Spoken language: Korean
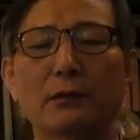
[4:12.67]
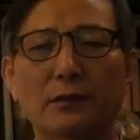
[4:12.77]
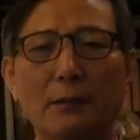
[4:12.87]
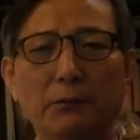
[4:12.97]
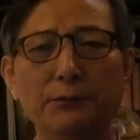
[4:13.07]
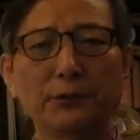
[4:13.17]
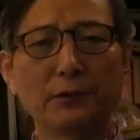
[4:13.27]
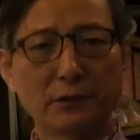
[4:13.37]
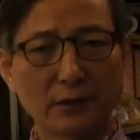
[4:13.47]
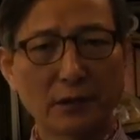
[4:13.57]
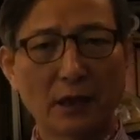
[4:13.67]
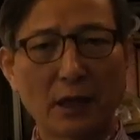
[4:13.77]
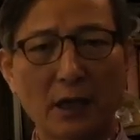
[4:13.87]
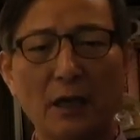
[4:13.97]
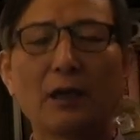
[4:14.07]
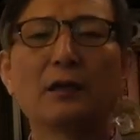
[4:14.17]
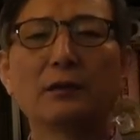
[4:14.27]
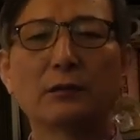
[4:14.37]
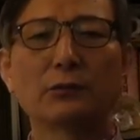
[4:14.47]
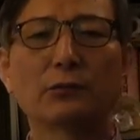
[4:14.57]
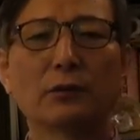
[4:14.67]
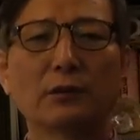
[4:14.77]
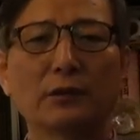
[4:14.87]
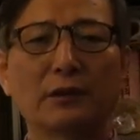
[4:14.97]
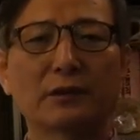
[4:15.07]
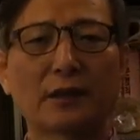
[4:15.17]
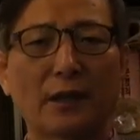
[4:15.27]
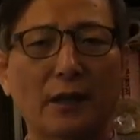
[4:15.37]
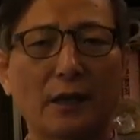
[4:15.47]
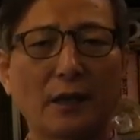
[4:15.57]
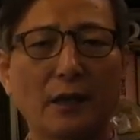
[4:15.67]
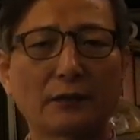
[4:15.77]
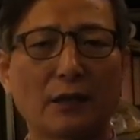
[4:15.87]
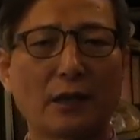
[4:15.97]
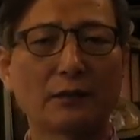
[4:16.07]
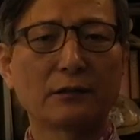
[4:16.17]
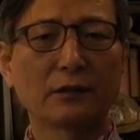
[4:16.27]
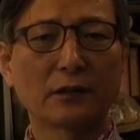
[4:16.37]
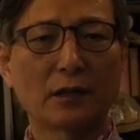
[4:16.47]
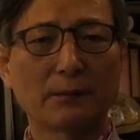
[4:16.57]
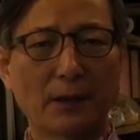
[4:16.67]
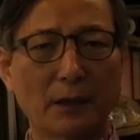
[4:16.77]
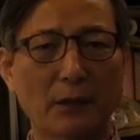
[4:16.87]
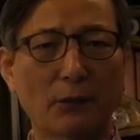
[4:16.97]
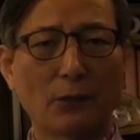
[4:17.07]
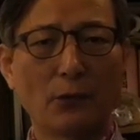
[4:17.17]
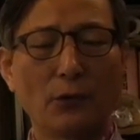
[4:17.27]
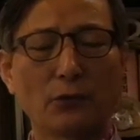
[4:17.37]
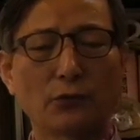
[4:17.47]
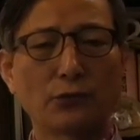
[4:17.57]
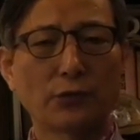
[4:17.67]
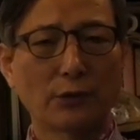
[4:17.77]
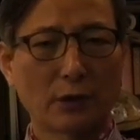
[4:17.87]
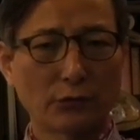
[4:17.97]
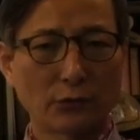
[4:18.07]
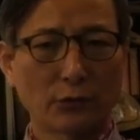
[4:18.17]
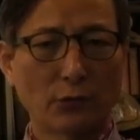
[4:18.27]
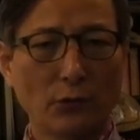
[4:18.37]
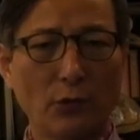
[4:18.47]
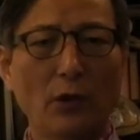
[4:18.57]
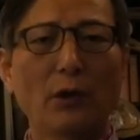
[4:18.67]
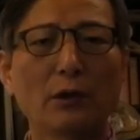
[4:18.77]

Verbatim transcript: 상품성이 있으니까 결국은 사회에 사회적 영향을 발휘하고 출세도 할 수 있고